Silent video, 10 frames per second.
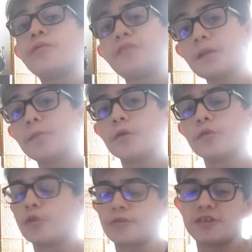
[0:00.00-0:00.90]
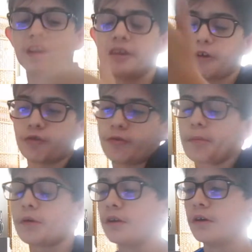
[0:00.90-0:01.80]
films. Donc, c'est-à-dire, je vais
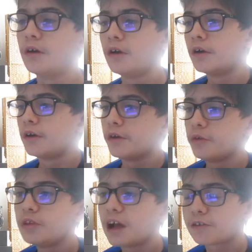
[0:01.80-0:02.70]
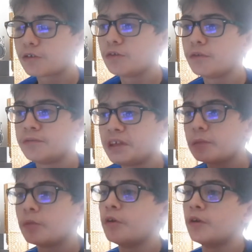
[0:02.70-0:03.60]
prendre euh, une action de
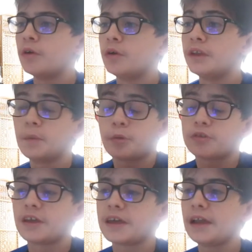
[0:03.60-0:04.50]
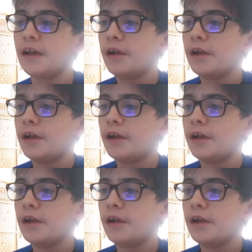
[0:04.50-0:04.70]
film, euh, n'importe quelle